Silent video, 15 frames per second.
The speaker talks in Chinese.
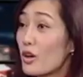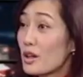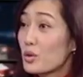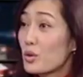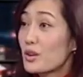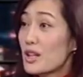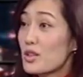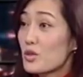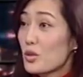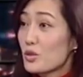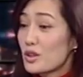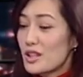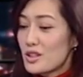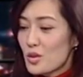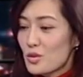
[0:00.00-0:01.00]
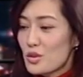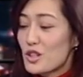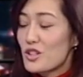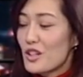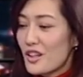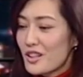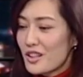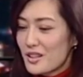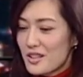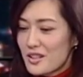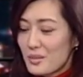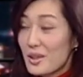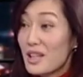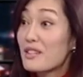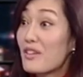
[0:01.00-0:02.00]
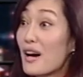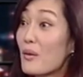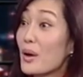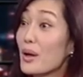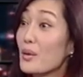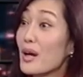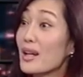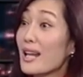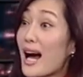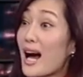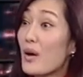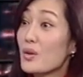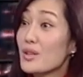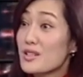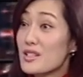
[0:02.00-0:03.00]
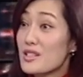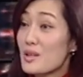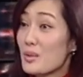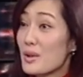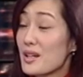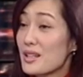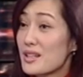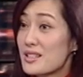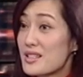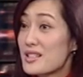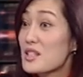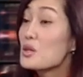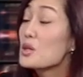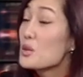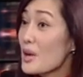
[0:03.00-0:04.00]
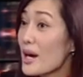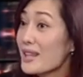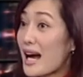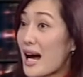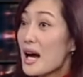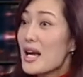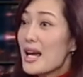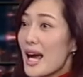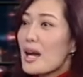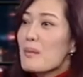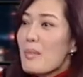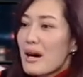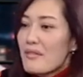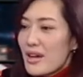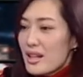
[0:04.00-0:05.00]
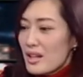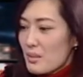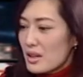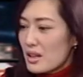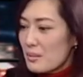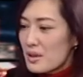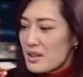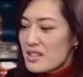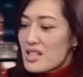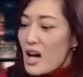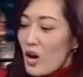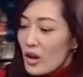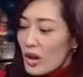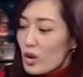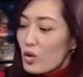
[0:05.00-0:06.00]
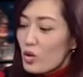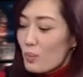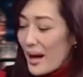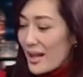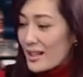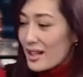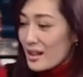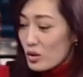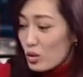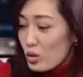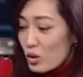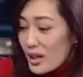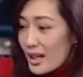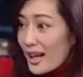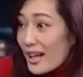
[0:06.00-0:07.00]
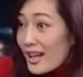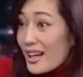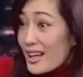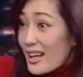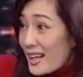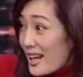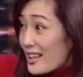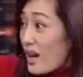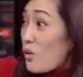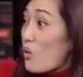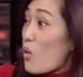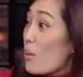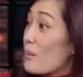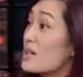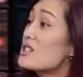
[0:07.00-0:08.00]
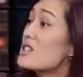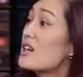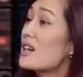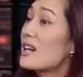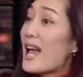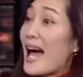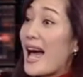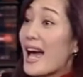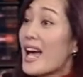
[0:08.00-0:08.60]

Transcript: 很多那种那种事，呃可能什么立法委员呐或者是什么市议员呐，哎麻烦你们能不能绕个路把那个路盖盖盖盖到我们这儿来？